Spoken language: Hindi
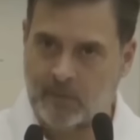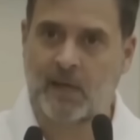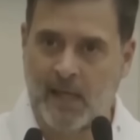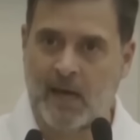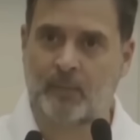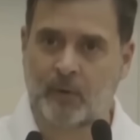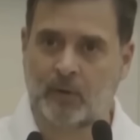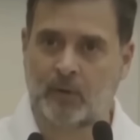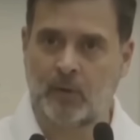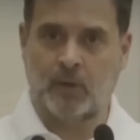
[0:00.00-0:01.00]
याद है आपको
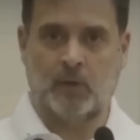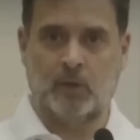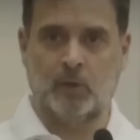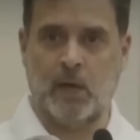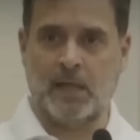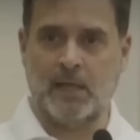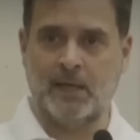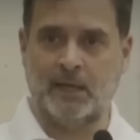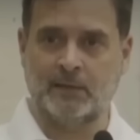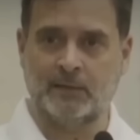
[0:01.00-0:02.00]
यूं आते थे
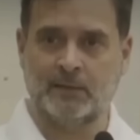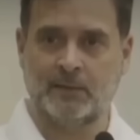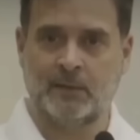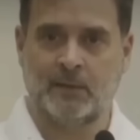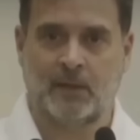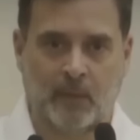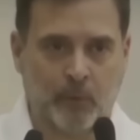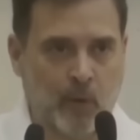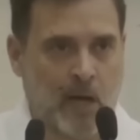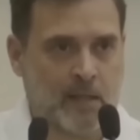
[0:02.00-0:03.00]
अब
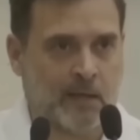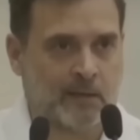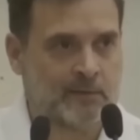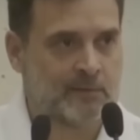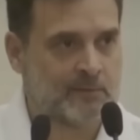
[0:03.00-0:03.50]
यूं आते हैं